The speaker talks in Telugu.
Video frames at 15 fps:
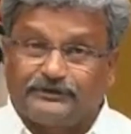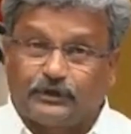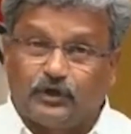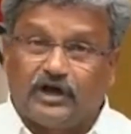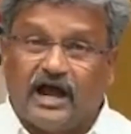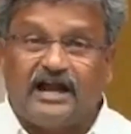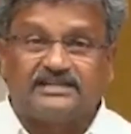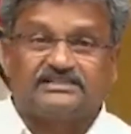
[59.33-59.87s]

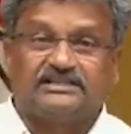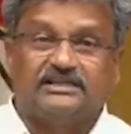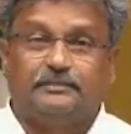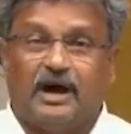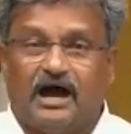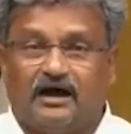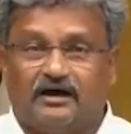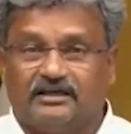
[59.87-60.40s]

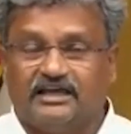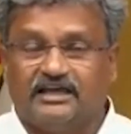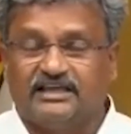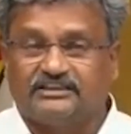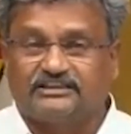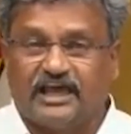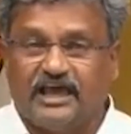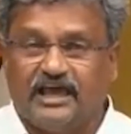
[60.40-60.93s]
బిట్టుగాడి సినిమా
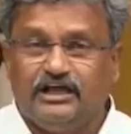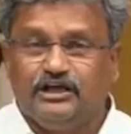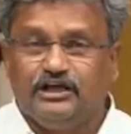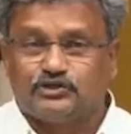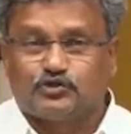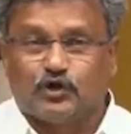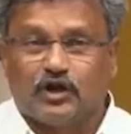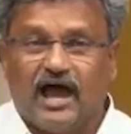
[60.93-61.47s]
ఏదైతే
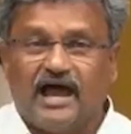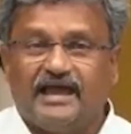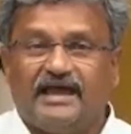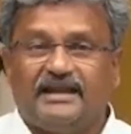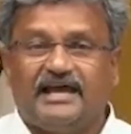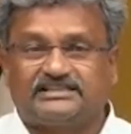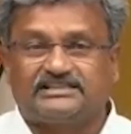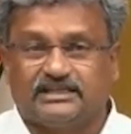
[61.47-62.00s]

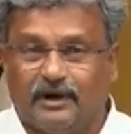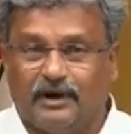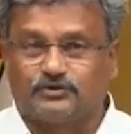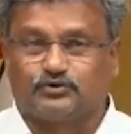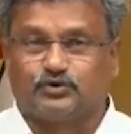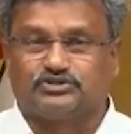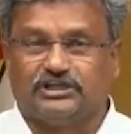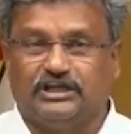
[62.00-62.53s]
జులై అనే
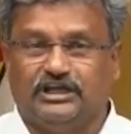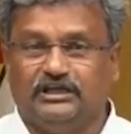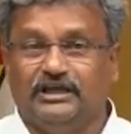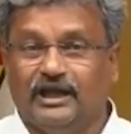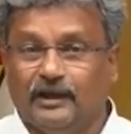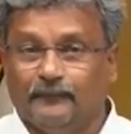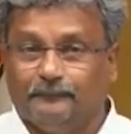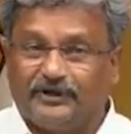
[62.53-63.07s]
సినిమా
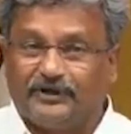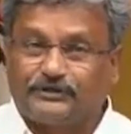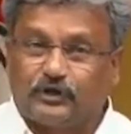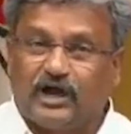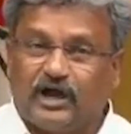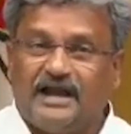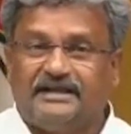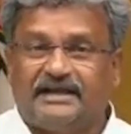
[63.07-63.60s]
చూసి
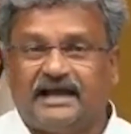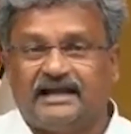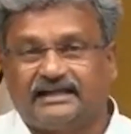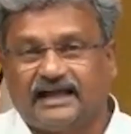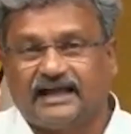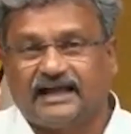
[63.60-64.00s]
బిట్టుగాడిని